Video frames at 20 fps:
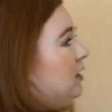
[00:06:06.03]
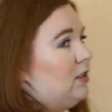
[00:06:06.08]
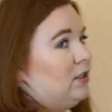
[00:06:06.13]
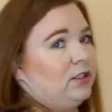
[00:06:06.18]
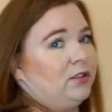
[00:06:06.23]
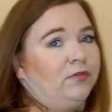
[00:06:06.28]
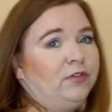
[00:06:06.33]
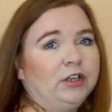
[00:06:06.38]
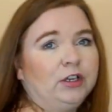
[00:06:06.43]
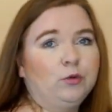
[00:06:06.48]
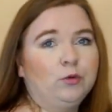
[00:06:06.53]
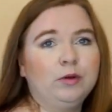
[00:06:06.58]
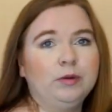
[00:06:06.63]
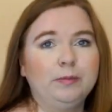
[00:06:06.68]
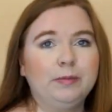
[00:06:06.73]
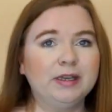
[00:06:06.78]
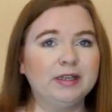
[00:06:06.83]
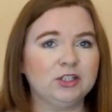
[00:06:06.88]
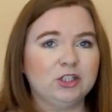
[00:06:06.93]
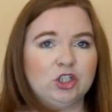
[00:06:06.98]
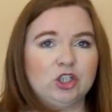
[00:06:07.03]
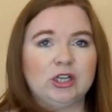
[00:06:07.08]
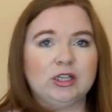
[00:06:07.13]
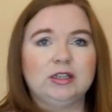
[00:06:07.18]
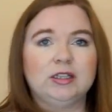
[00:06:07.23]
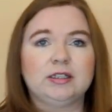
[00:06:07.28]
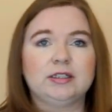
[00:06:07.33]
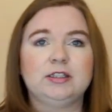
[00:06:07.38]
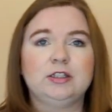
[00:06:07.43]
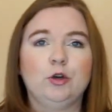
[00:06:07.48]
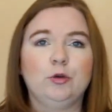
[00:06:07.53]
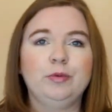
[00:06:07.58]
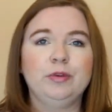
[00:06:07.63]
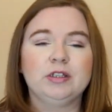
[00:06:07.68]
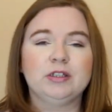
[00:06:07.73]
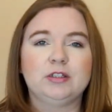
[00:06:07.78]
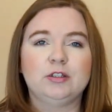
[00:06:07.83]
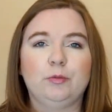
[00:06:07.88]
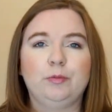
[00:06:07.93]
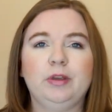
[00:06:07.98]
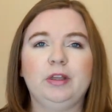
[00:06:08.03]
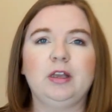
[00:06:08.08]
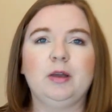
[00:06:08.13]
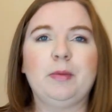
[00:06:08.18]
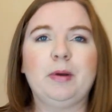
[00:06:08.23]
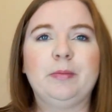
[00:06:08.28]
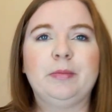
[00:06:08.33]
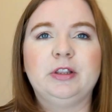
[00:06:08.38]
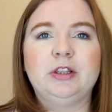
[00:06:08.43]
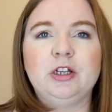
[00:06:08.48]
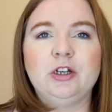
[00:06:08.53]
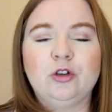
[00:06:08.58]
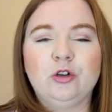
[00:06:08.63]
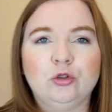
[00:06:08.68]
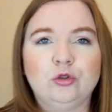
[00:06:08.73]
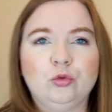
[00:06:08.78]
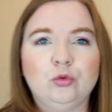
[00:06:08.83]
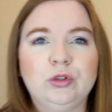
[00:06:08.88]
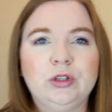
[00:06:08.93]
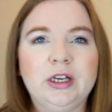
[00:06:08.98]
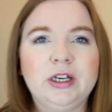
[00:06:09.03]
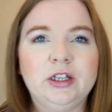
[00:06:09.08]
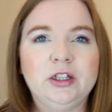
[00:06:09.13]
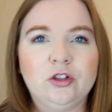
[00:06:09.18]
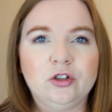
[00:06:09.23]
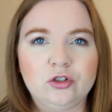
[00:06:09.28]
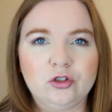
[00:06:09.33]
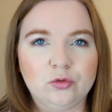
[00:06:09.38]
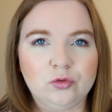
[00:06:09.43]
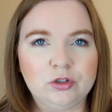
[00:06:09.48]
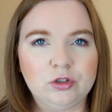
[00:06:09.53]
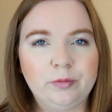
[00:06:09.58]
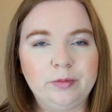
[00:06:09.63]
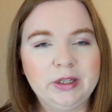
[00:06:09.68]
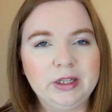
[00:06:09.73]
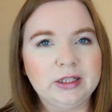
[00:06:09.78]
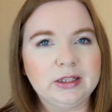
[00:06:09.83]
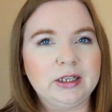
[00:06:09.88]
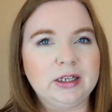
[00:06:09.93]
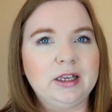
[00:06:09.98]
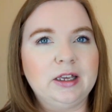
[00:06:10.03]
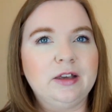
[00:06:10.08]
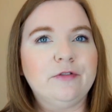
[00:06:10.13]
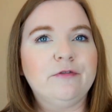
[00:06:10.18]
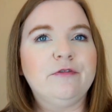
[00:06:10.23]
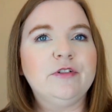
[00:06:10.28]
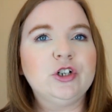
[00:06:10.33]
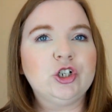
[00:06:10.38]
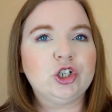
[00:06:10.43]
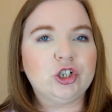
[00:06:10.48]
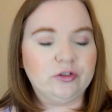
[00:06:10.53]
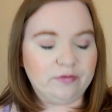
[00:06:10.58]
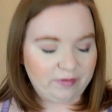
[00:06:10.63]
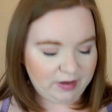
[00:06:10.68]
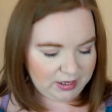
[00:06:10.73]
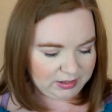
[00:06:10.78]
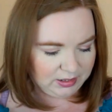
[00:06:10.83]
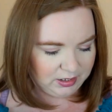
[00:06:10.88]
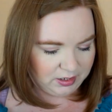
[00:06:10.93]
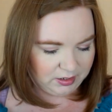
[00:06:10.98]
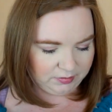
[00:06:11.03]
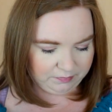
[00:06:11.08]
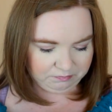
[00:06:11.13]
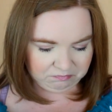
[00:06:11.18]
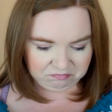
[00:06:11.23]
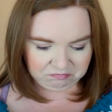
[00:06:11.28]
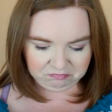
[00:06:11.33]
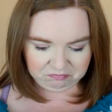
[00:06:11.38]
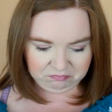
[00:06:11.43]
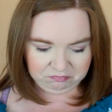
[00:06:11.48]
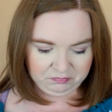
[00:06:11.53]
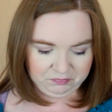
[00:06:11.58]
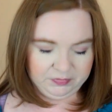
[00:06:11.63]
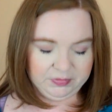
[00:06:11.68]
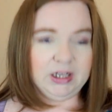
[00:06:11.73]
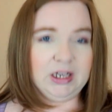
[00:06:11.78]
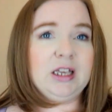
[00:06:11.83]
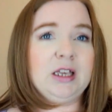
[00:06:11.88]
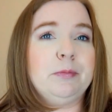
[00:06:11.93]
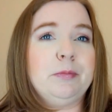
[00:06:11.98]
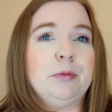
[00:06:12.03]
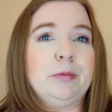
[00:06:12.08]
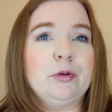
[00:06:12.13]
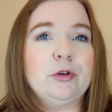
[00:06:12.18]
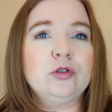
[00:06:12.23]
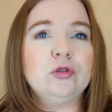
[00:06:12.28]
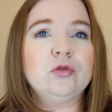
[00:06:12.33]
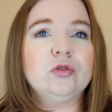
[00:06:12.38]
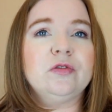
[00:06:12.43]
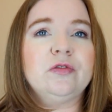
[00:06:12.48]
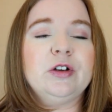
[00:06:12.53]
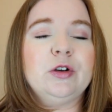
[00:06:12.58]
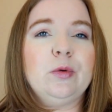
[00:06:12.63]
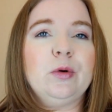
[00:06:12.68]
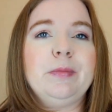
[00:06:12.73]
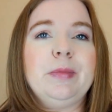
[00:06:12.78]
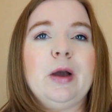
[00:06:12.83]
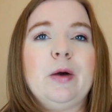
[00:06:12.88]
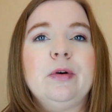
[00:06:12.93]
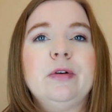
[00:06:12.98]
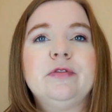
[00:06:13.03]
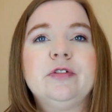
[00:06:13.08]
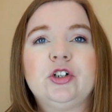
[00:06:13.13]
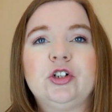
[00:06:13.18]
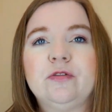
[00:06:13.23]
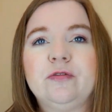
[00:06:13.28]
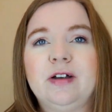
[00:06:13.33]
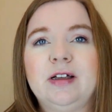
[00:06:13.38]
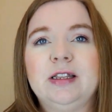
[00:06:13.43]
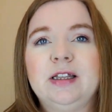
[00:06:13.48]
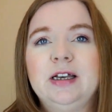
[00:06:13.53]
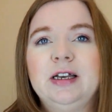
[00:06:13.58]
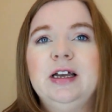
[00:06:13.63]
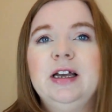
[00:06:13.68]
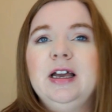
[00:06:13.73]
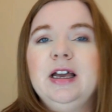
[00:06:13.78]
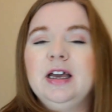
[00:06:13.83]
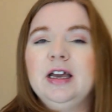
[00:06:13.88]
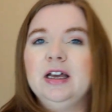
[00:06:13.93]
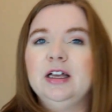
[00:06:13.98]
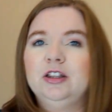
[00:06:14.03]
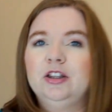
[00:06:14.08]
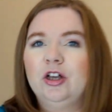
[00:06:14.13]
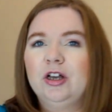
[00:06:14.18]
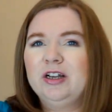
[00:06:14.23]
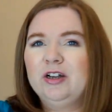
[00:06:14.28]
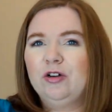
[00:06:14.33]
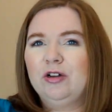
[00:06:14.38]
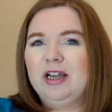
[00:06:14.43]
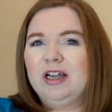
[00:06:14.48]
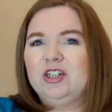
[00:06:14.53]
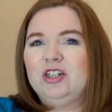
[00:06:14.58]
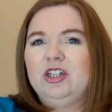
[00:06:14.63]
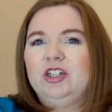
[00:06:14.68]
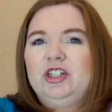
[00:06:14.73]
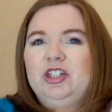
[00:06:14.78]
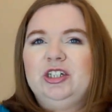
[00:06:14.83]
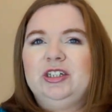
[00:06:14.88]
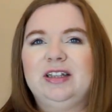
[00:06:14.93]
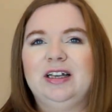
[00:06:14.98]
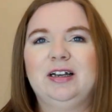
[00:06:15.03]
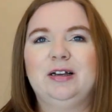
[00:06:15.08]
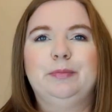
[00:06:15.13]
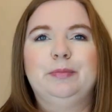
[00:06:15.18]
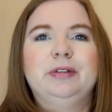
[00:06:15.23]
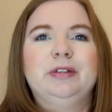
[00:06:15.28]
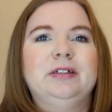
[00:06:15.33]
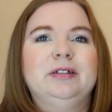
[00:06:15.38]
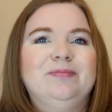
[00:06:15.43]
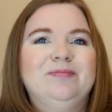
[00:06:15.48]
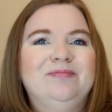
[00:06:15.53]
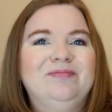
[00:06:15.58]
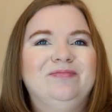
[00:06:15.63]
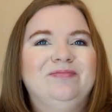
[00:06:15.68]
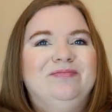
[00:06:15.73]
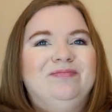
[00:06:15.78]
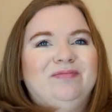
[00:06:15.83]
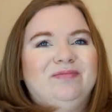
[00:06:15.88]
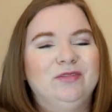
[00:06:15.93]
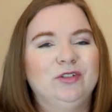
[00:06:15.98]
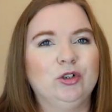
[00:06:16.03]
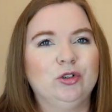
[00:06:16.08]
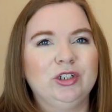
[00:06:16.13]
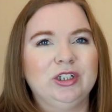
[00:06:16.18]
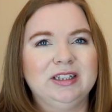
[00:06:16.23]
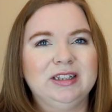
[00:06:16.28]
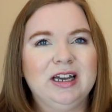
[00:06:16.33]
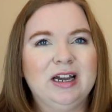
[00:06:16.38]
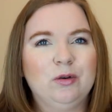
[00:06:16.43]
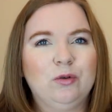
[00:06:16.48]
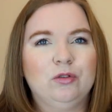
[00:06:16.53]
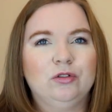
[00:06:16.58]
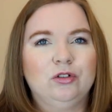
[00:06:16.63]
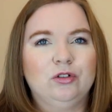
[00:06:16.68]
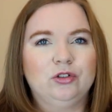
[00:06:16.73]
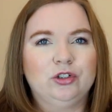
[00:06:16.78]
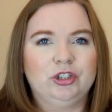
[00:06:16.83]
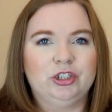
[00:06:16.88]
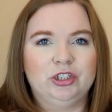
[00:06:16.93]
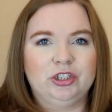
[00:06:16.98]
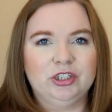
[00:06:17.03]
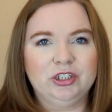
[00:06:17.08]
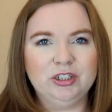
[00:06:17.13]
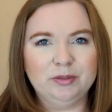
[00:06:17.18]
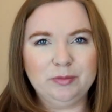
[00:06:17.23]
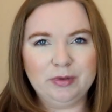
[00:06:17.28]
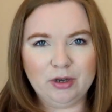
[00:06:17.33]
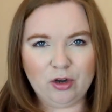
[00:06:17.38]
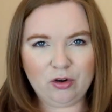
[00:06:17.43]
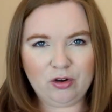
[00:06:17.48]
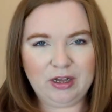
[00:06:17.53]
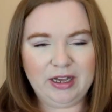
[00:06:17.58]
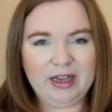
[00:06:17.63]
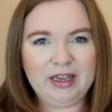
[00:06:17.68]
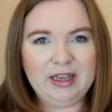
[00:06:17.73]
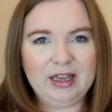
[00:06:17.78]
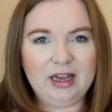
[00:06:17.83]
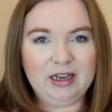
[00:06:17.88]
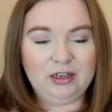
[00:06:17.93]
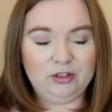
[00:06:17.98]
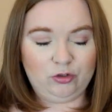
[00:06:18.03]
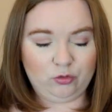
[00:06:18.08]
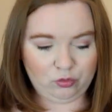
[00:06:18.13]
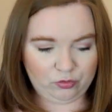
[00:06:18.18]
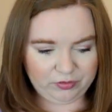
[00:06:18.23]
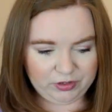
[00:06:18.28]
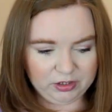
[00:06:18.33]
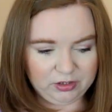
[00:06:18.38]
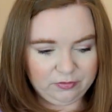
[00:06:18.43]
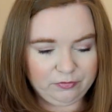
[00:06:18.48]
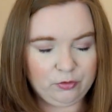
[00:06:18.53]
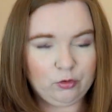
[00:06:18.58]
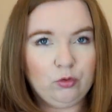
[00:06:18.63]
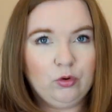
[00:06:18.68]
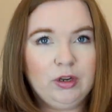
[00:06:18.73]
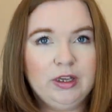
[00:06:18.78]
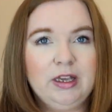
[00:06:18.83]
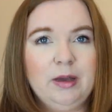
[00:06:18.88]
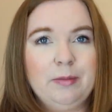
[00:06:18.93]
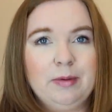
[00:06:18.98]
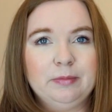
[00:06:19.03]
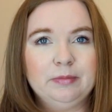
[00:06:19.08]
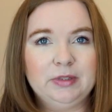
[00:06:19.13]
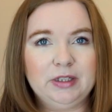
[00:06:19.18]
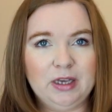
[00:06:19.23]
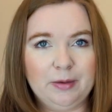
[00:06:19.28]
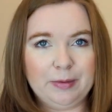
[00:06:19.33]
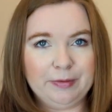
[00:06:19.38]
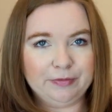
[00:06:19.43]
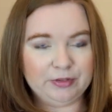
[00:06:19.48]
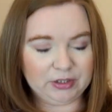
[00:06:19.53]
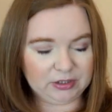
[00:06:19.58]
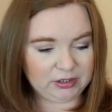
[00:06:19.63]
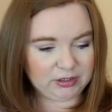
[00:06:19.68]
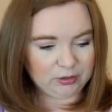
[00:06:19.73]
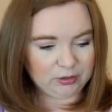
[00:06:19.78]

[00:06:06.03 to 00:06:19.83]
zwykły, bez żadnych zdobień. Zdobienia mamy tylko tutaj i to są zdobienia takie wyszywane, takie po prostu zwykłe, białe, wyszywane. Tego raczej się tak by no nie dało nosić, niby ok, ale to już wtedy w ogóle ja mam, ja mam wtedy